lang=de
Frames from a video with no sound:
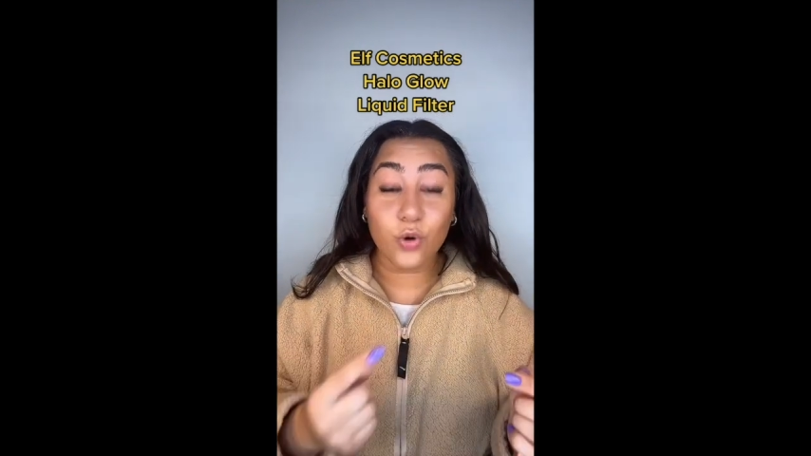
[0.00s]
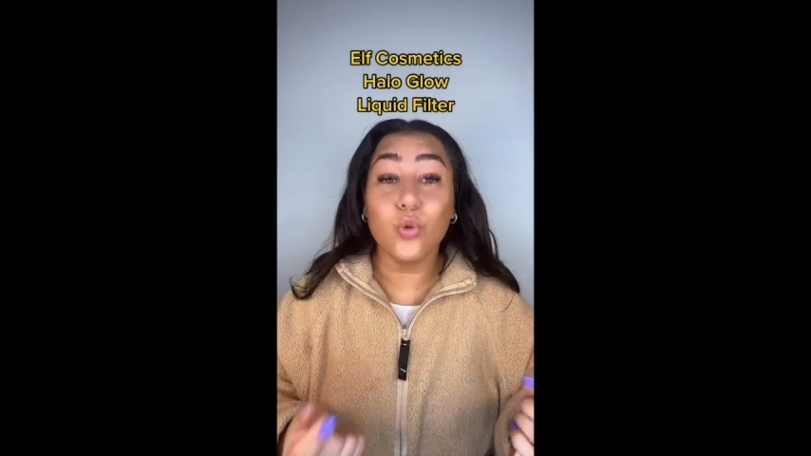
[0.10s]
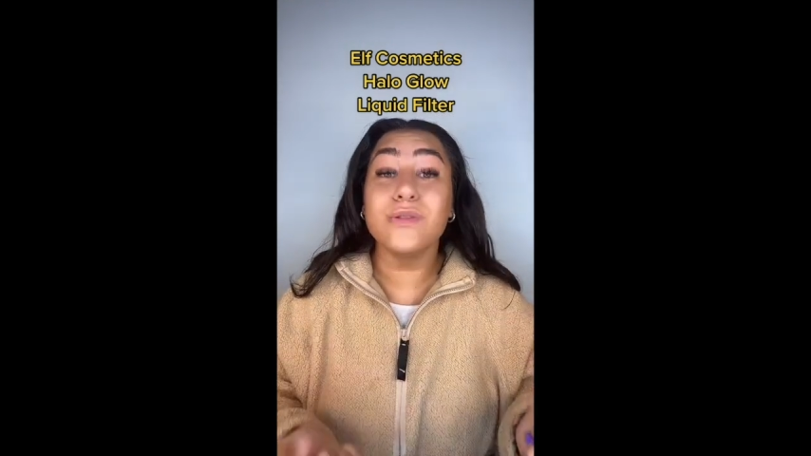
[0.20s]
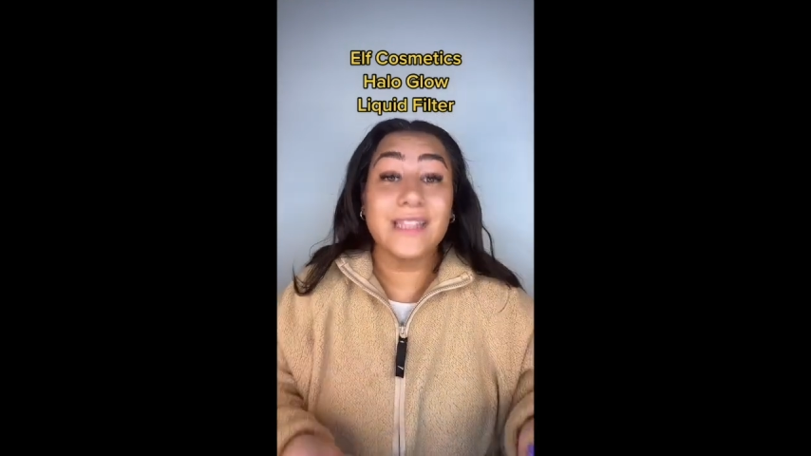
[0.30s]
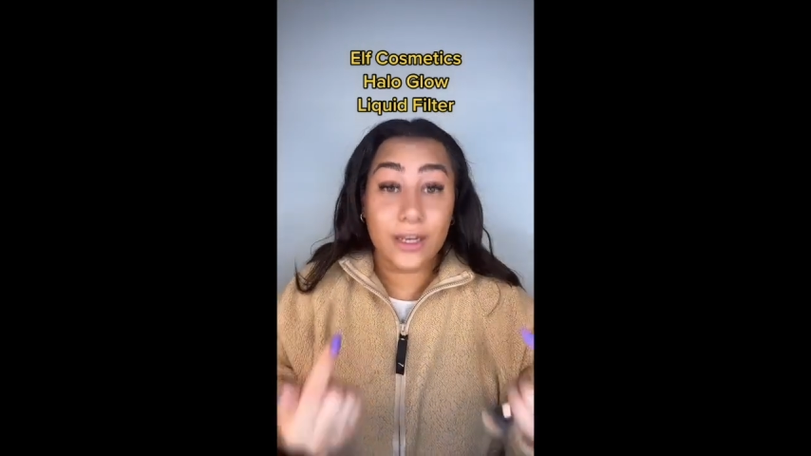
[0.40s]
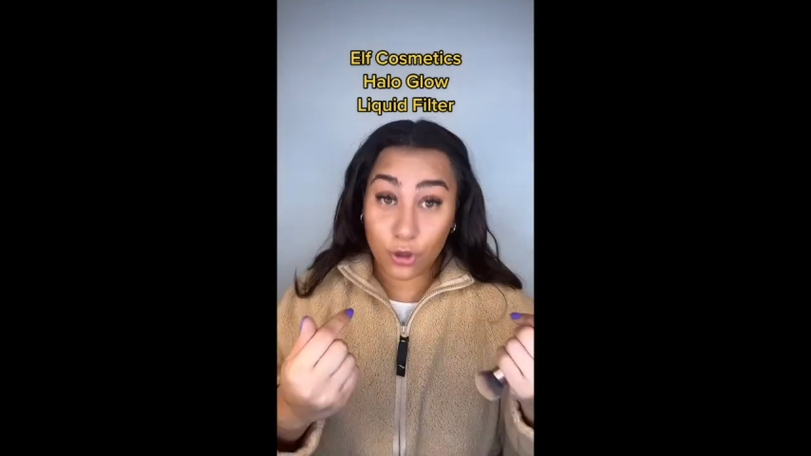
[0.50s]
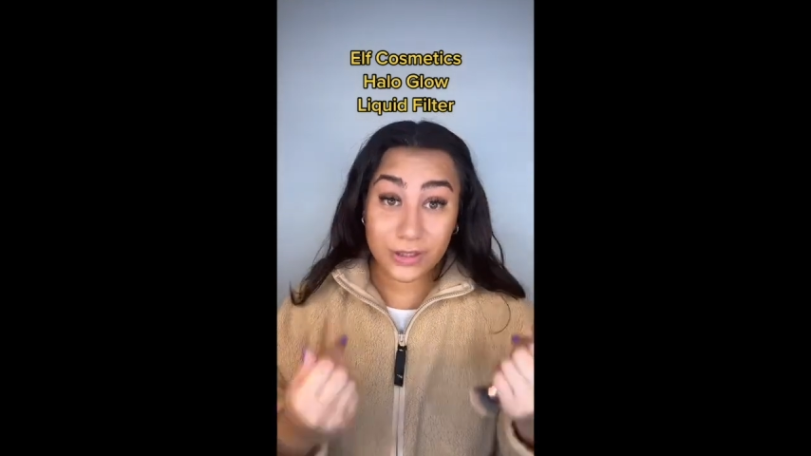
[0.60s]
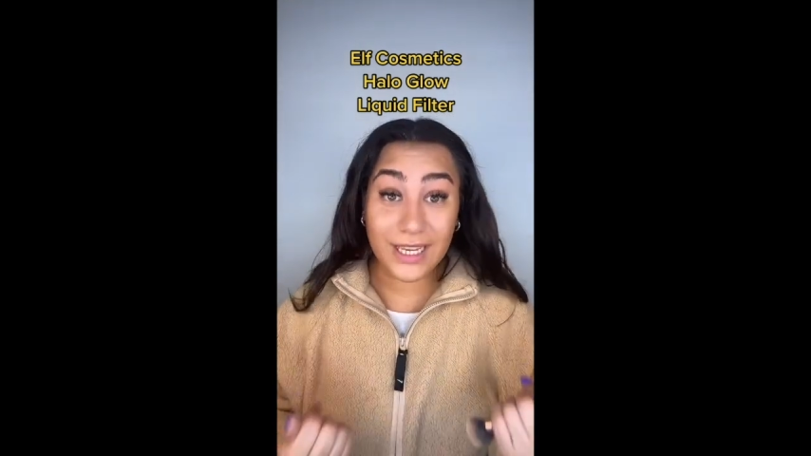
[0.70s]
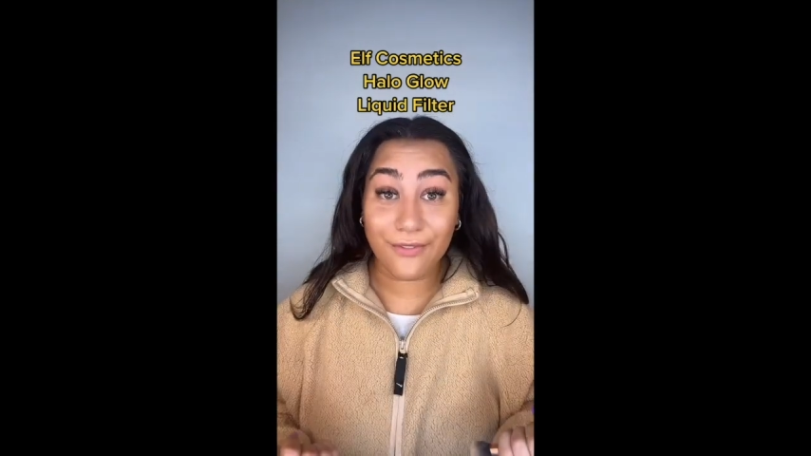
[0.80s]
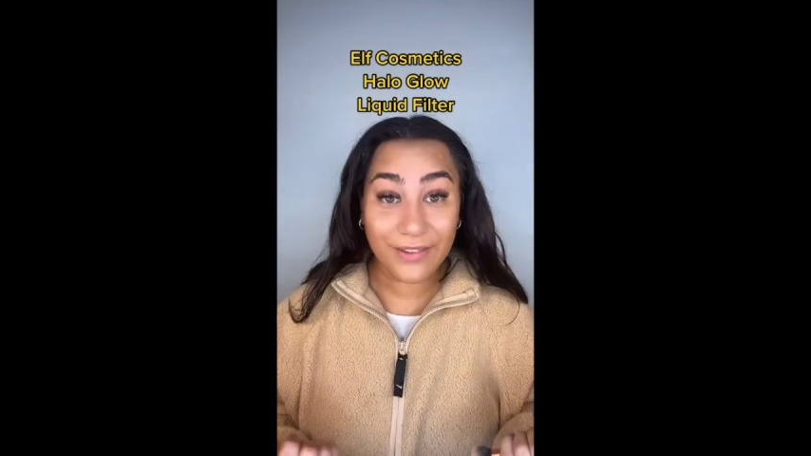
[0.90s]
und dann noch
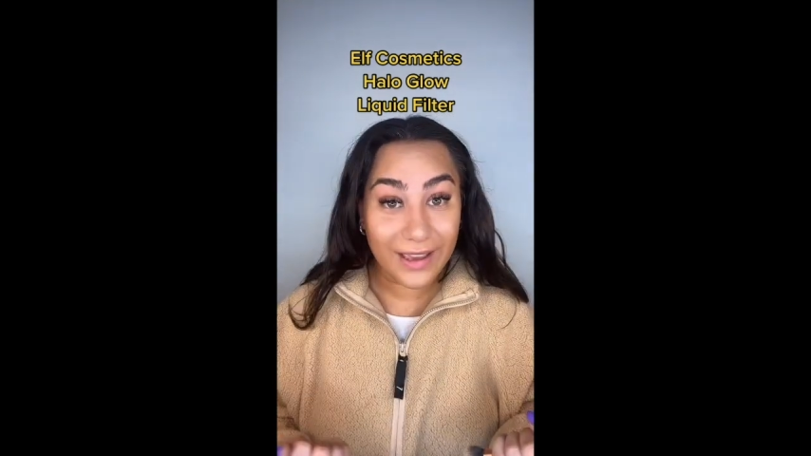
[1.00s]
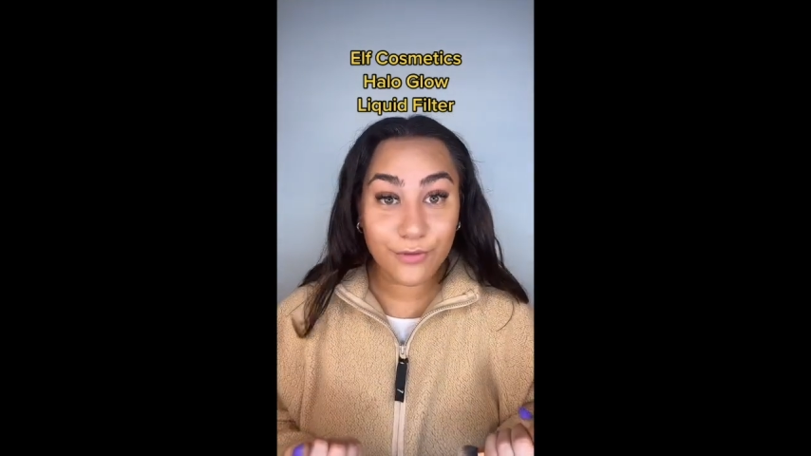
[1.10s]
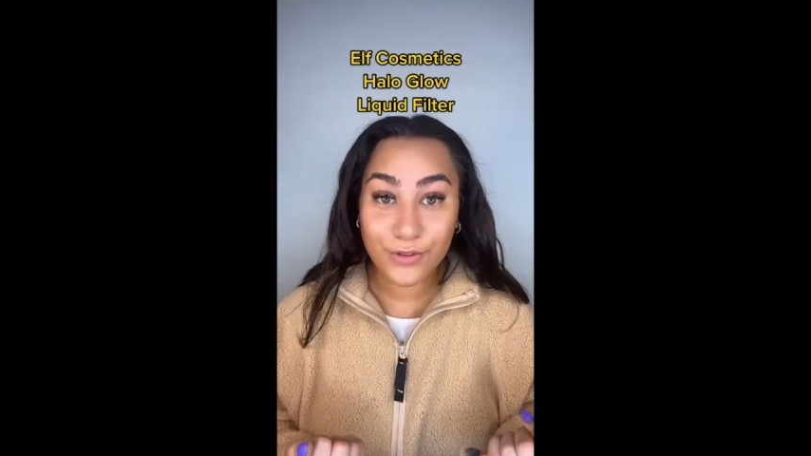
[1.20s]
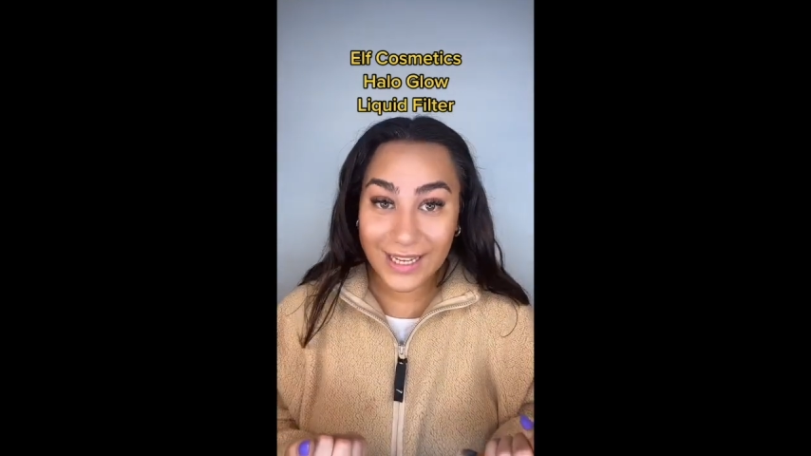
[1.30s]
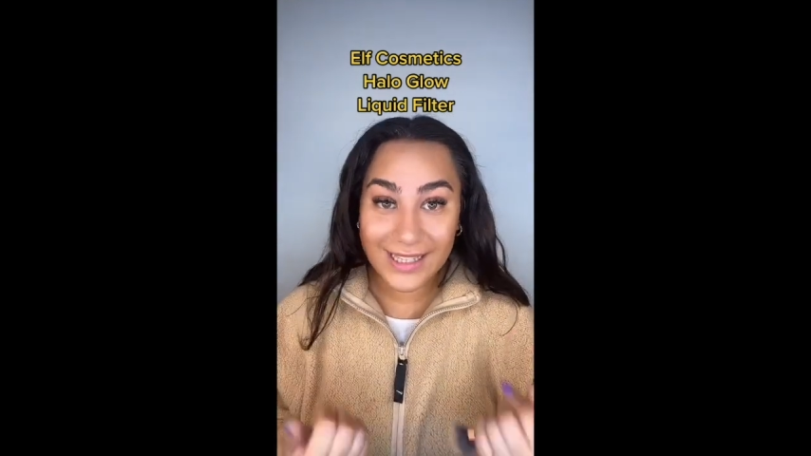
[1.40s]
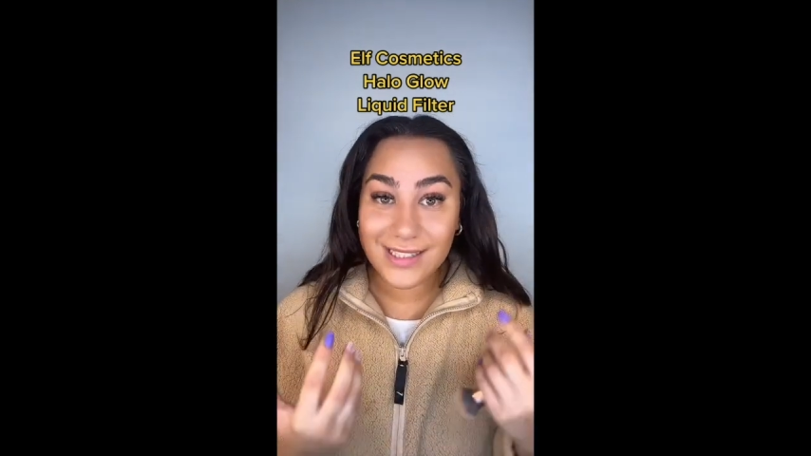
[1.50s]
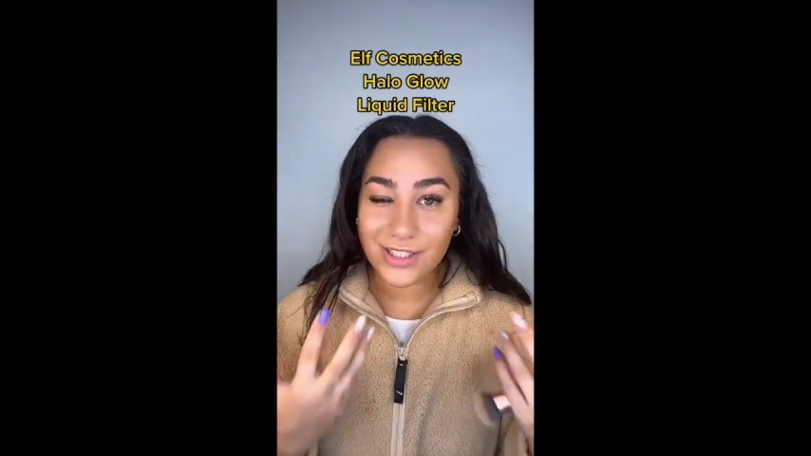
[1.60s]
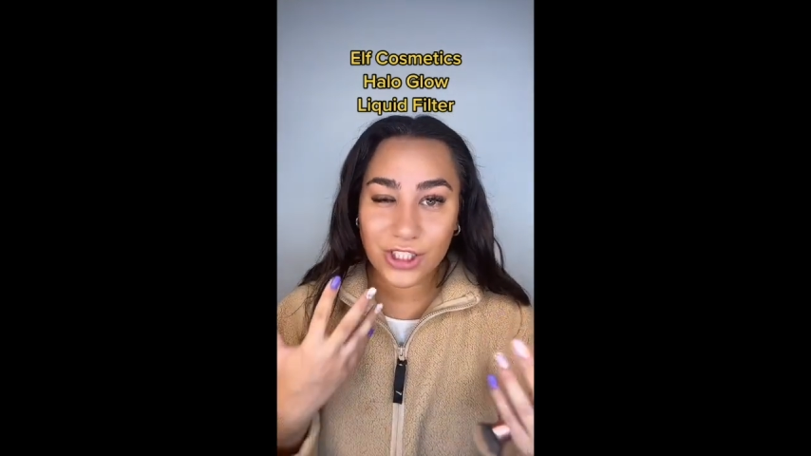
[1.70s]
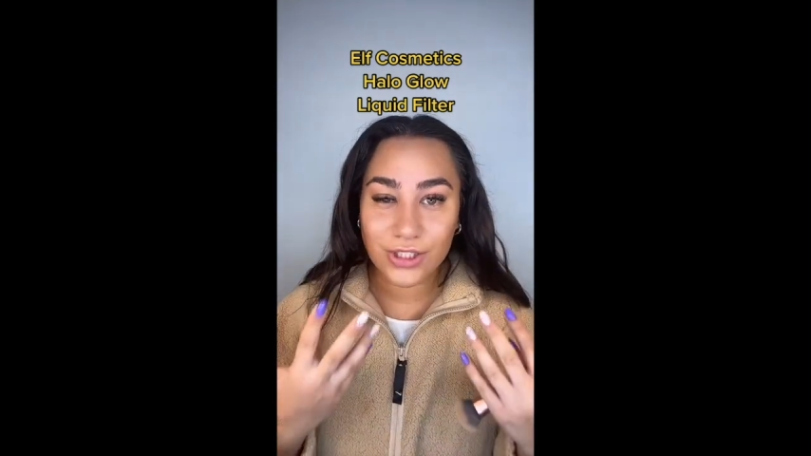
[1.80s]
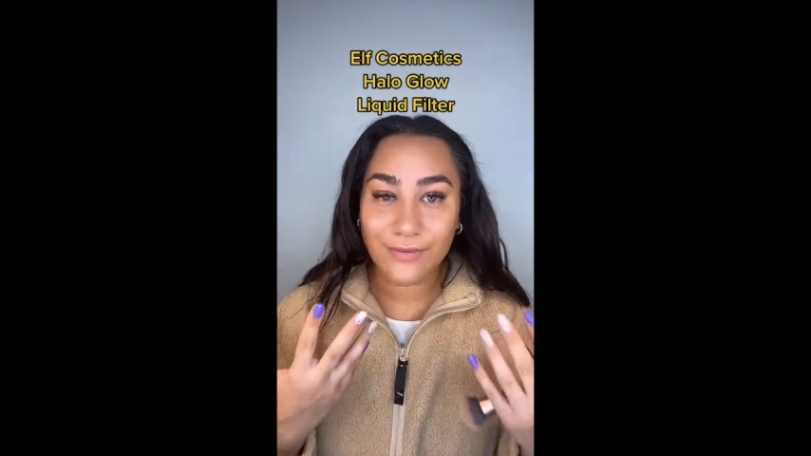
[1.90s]
die Affäre für die ganze Geschichte